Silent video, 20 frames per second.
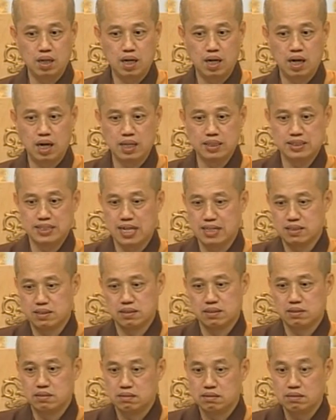啊，一下
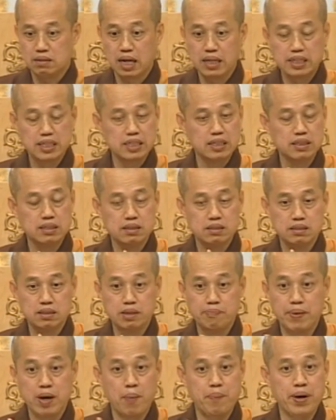子，那你
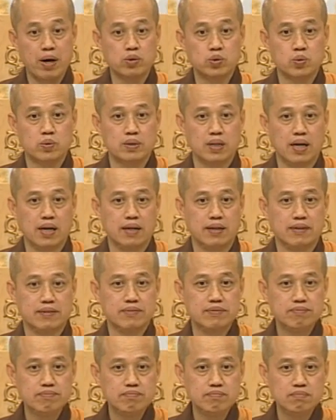你没有标准呢？
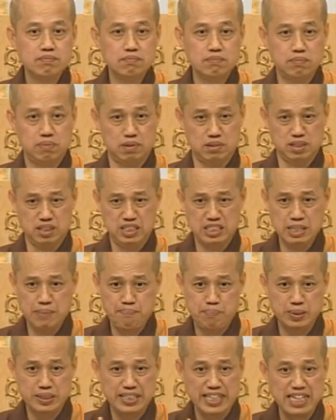你
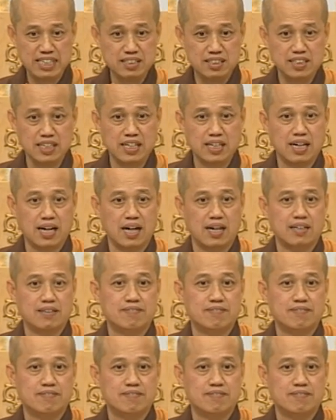不定性啊！